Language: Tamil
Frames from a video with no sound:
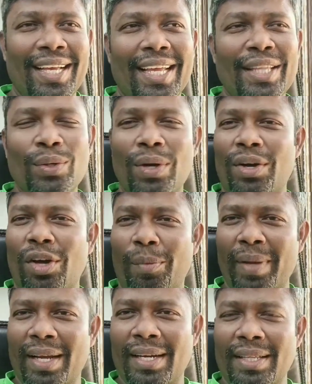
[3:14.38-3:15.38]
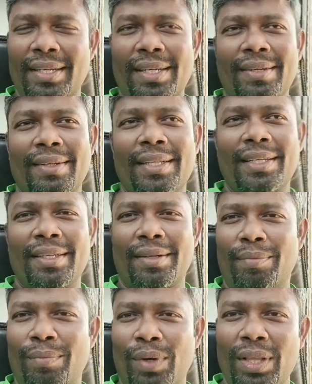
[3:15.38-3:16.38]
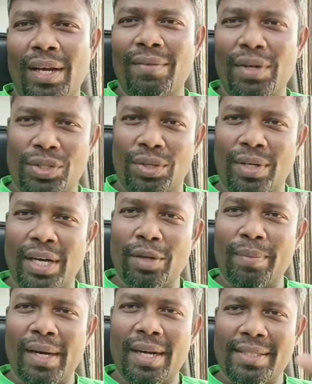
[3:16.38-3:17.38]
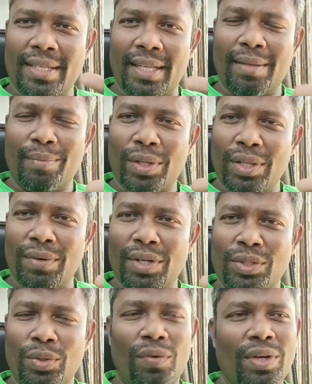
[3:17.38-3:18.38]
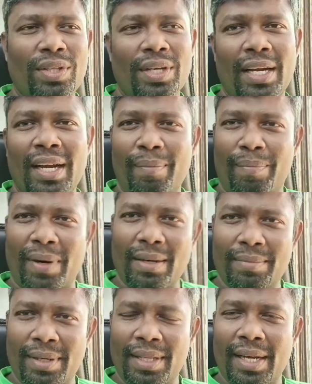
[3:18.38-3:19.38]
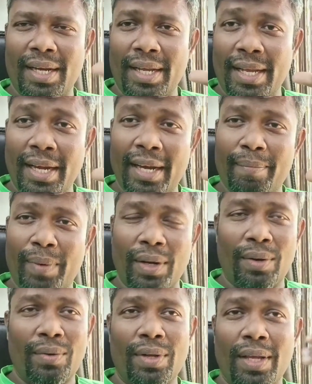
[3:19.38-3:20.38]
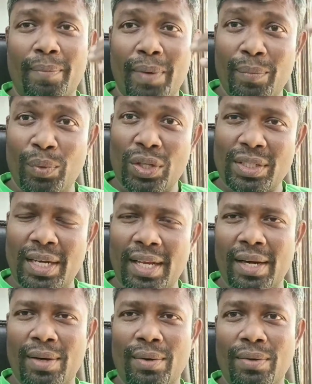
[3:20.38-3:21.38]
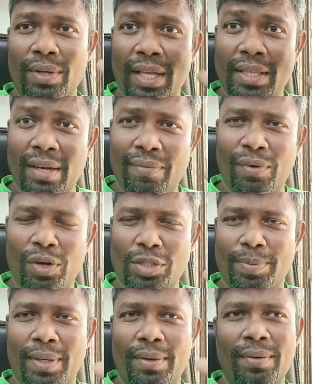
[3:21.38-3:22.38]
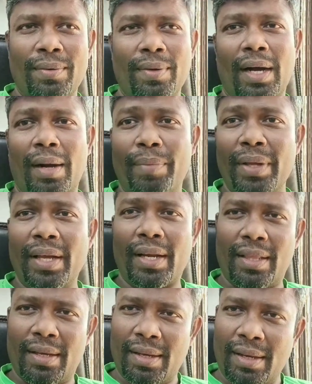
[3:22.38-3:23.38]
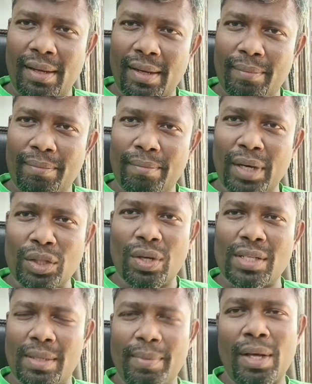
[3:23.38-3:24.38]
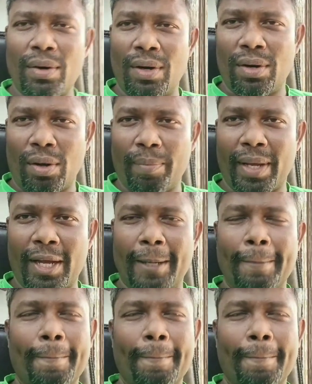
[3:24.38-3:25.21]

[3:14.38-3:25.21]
இதுக்குள்ள டாபிக் கிட்டத்தட்ட வந்து முதல் வருஷம் நெட்டோ சேர்ந்த முதல் வருஷம் ஒவ்வொருத்தர் என்ன பாடுபடுதாங்க என்ன பண்ணணும் எப்படி புத்திசாலியாக இருக்கணும் எதில் ஃபோக்கஸ் பண்ணணும் அப்படிங்கிறது தான் மதுரை செமினாரோட டாபிக்